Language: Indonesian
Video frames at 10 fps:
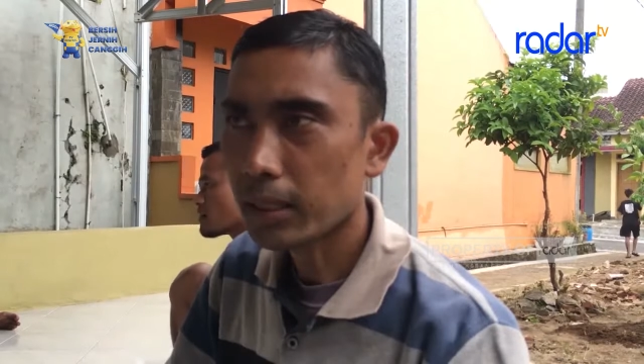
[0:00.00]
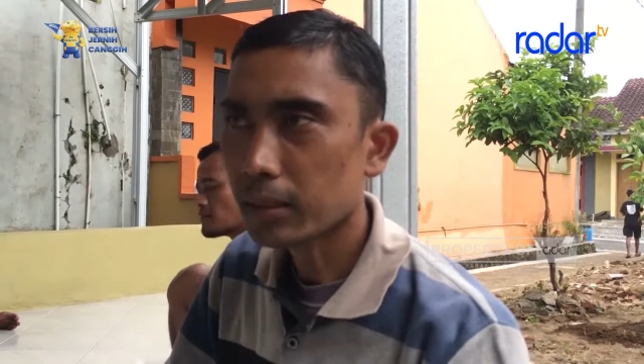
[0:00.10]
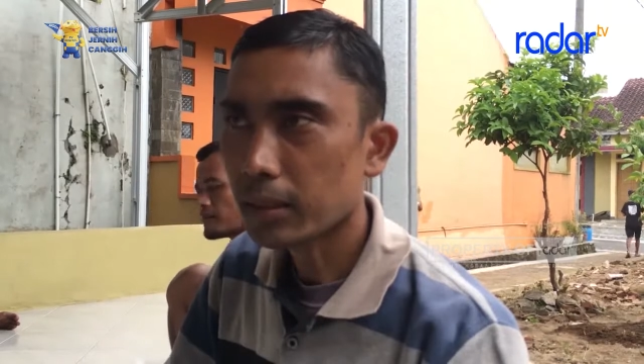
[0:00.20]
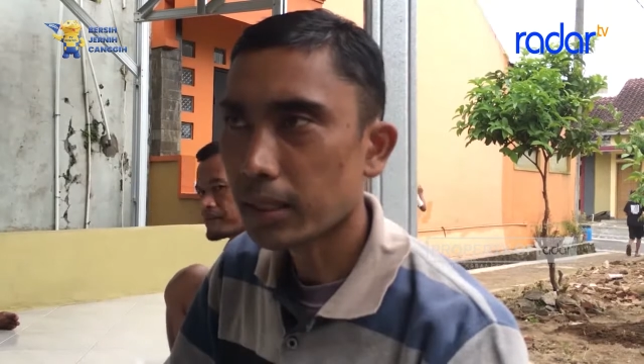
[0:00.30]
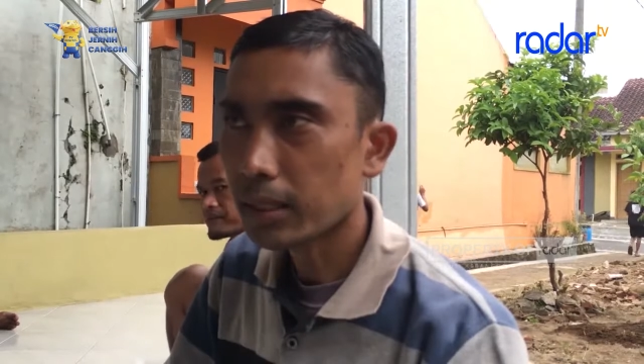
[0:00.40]

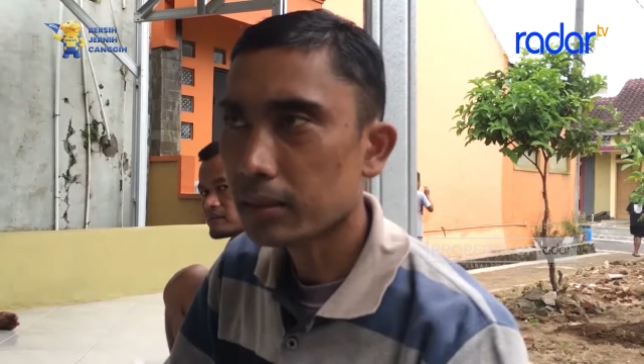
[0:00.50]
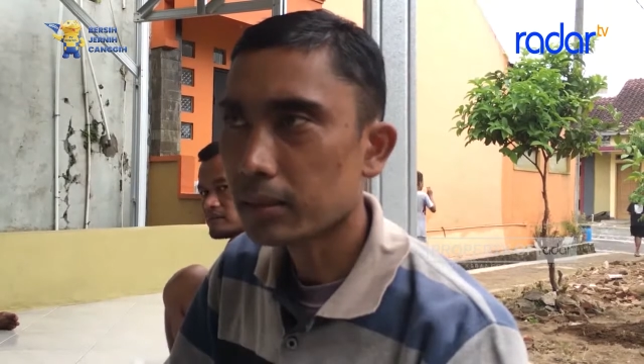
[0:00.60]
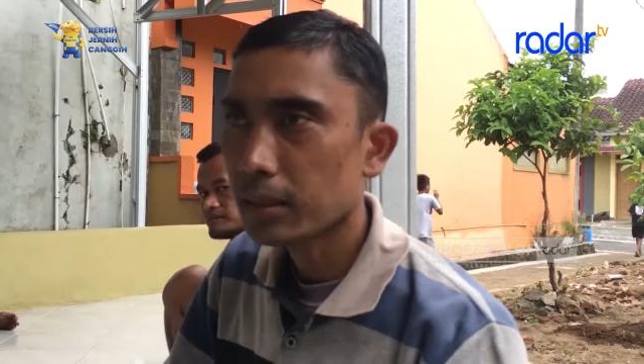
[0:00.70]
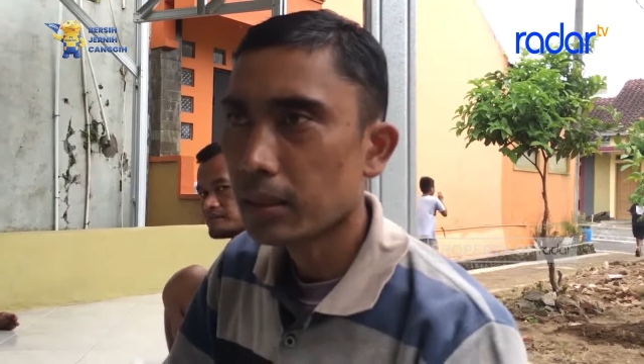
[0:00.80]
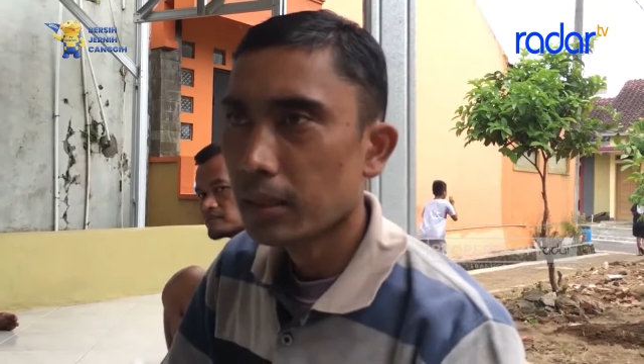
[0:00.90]
RT
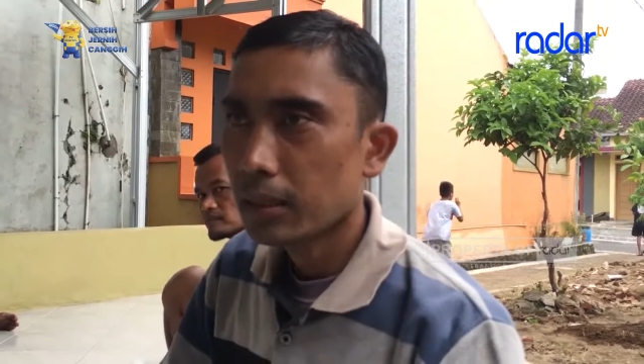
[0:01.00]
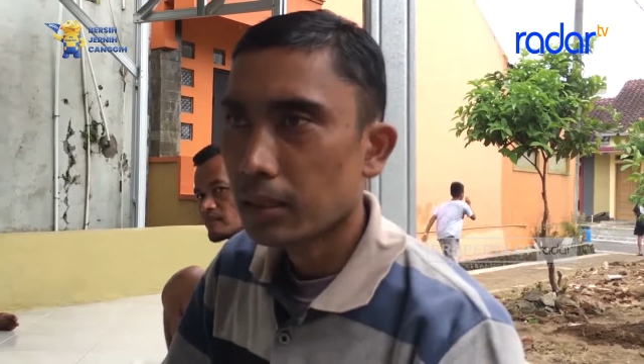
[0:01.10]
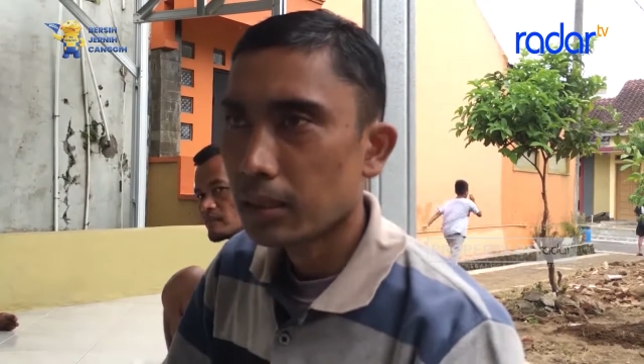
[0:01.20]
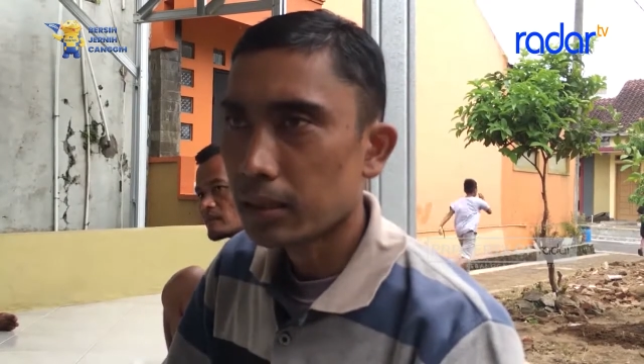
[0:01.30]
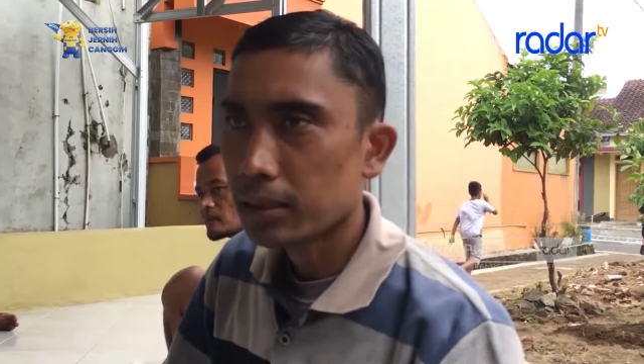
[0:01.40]

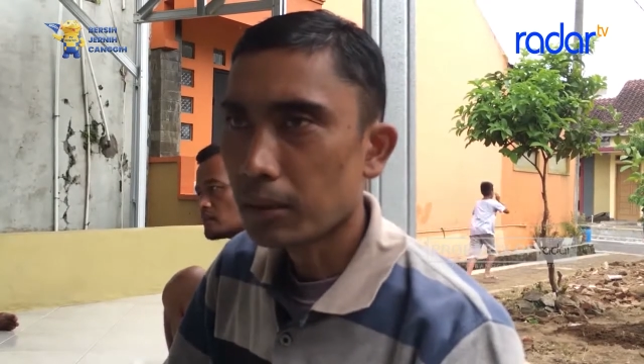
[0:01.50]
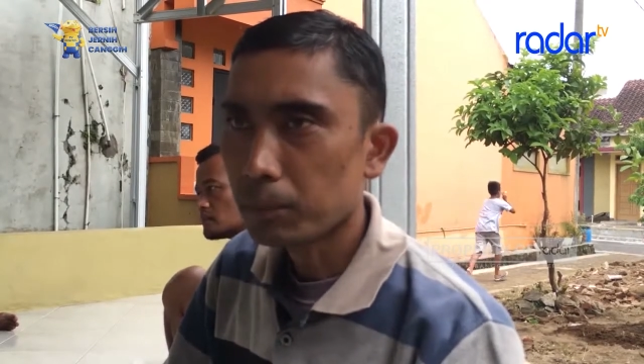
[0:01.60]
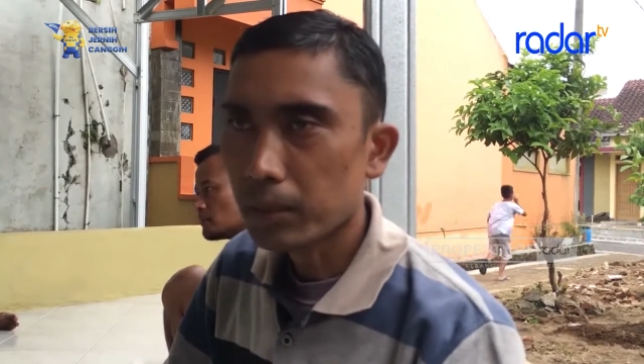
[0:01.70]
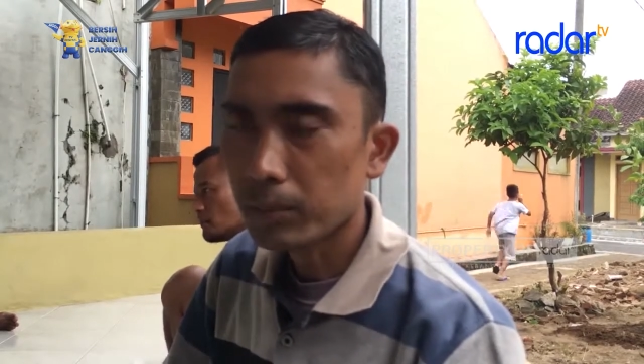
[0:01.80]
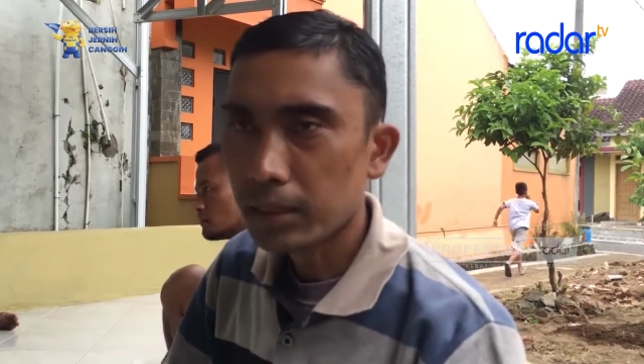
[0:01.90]
uh, di
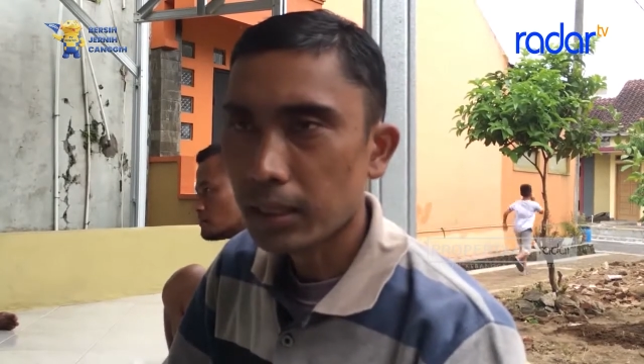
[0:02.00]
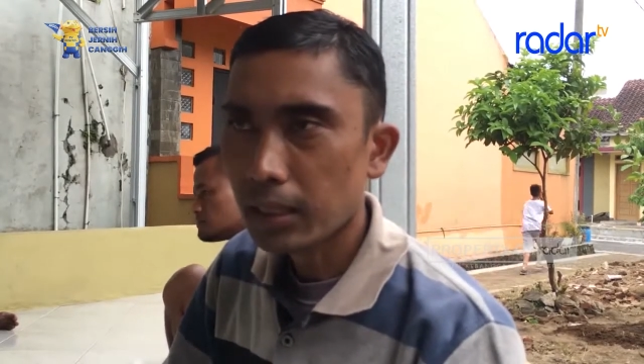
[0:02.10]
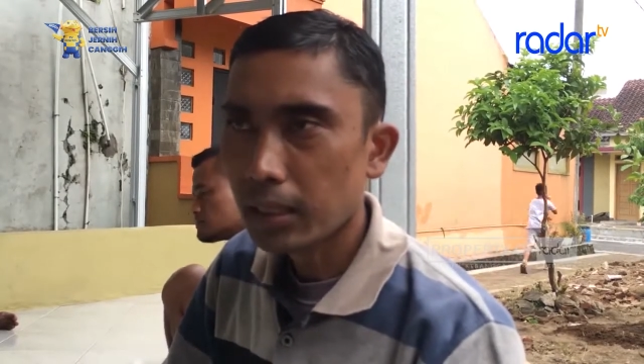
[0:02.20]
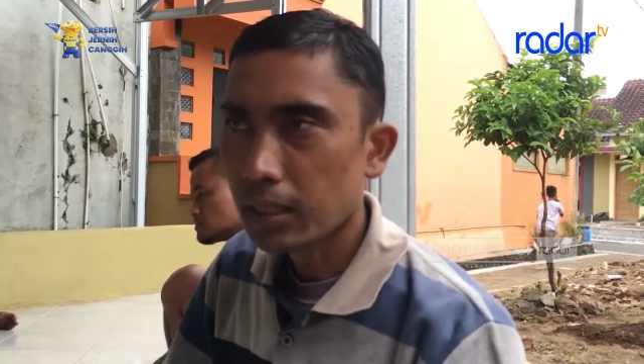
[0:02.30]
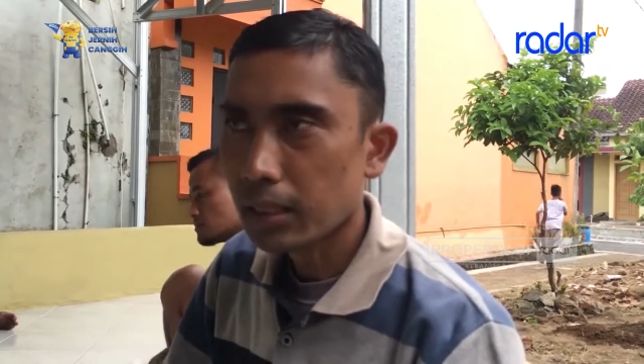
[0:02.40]
samping
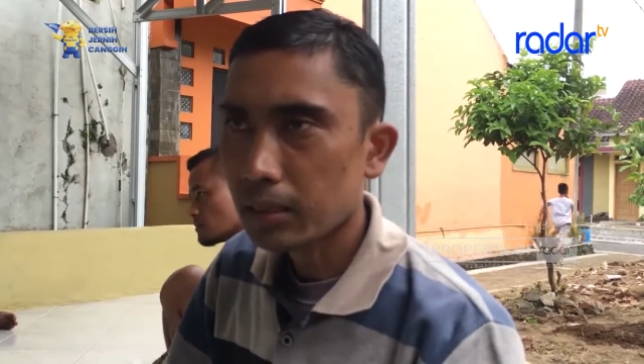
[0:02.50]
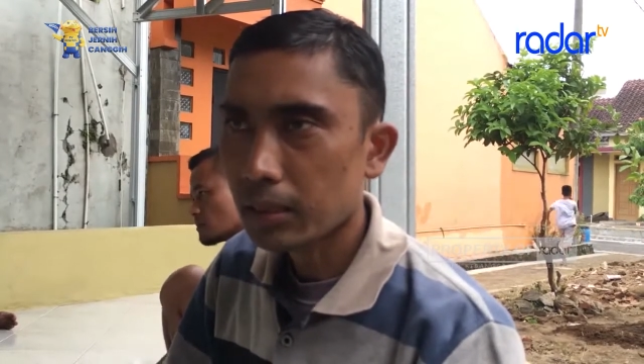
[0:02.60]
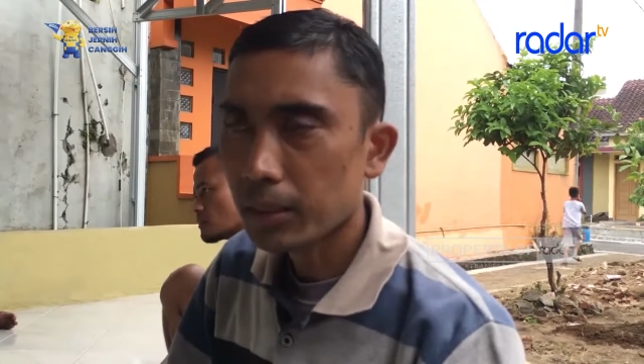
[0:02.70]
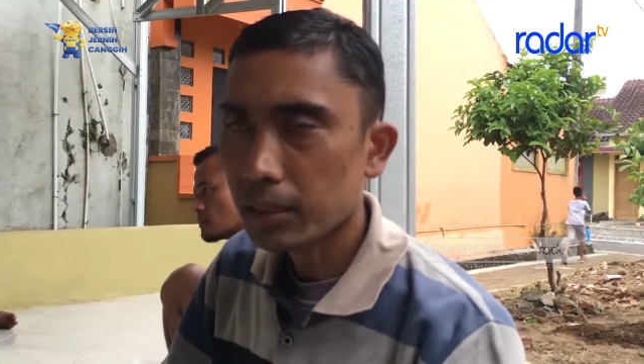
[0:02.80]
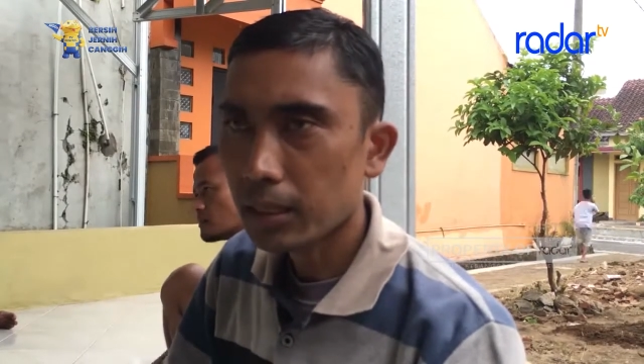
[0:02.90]
menjaga
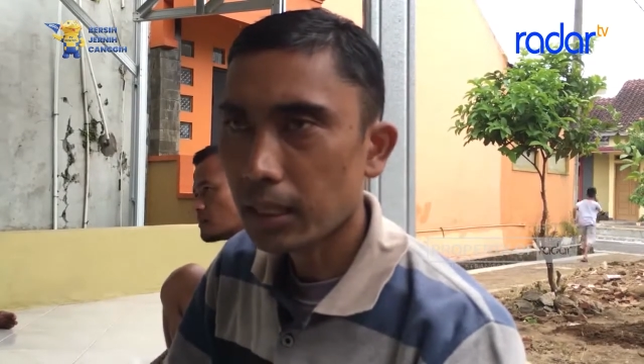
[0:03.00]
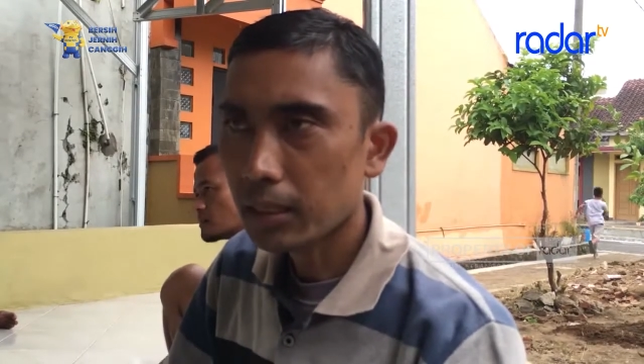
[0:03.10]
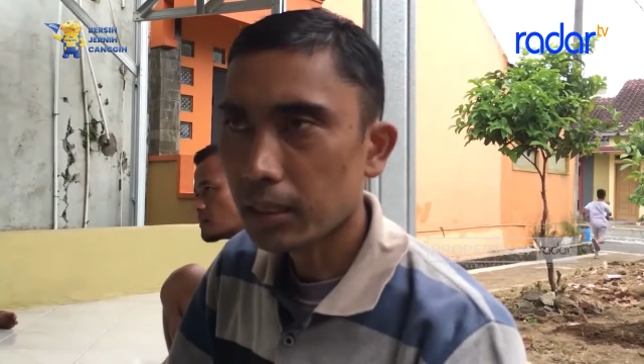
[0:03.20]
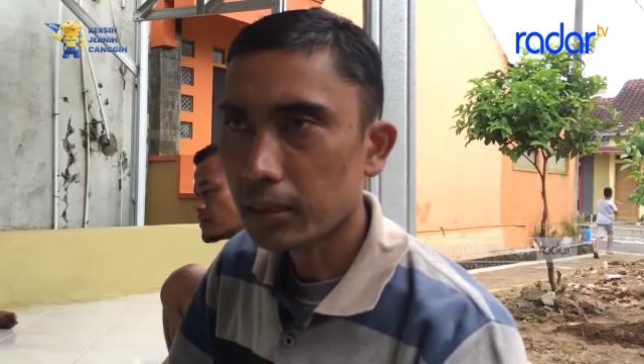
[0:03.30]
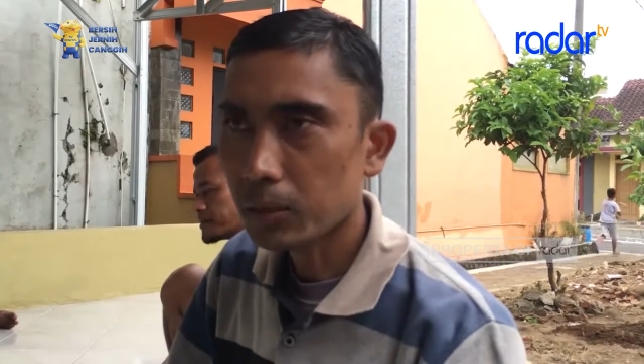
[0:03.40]

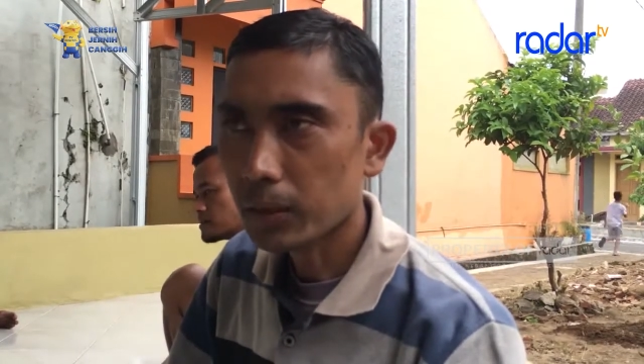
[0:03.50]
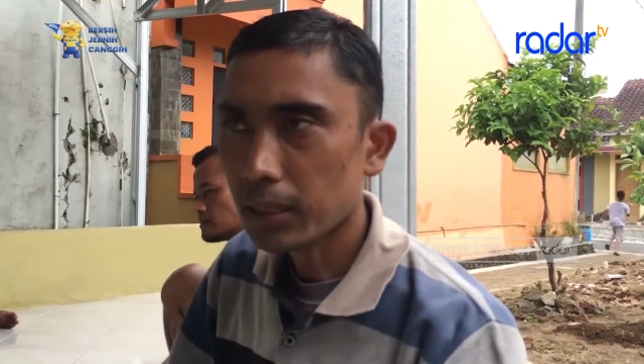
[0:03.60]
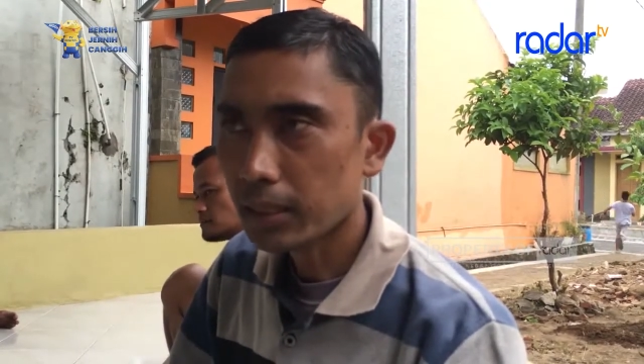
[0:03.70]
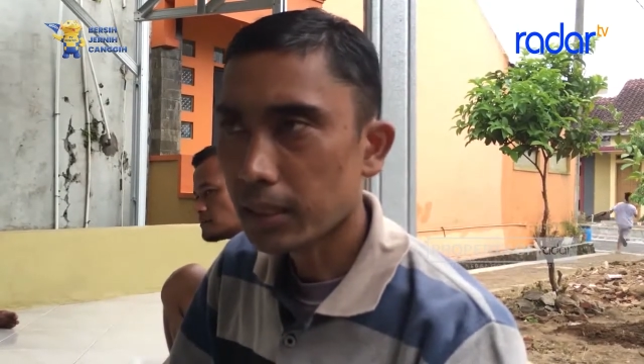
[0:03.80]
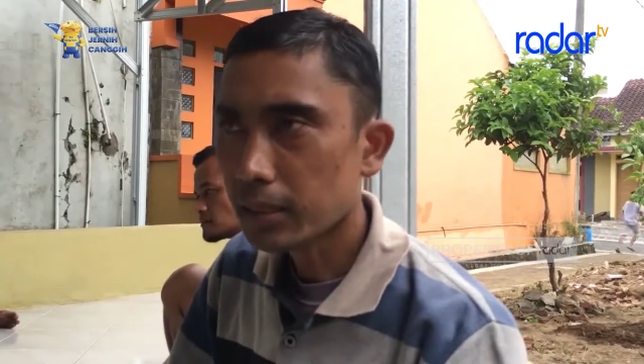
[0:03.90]
kebersihan
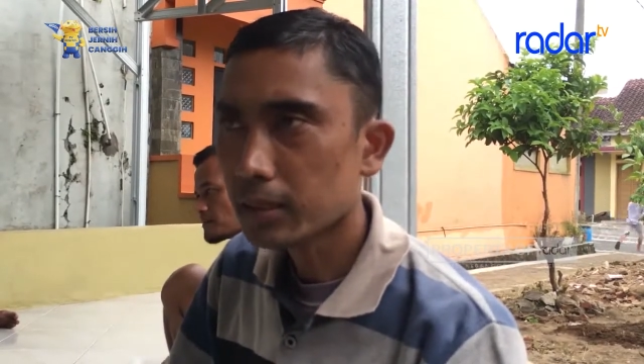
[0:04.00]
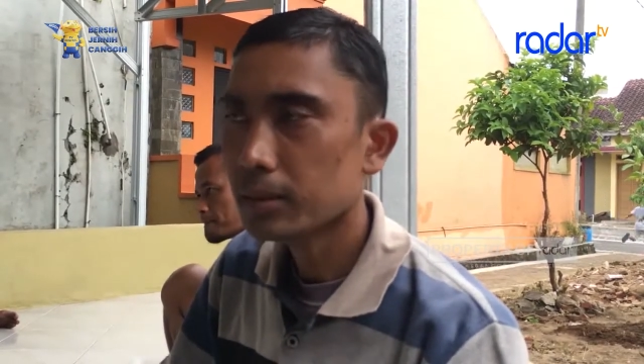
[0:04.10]
lingkungannya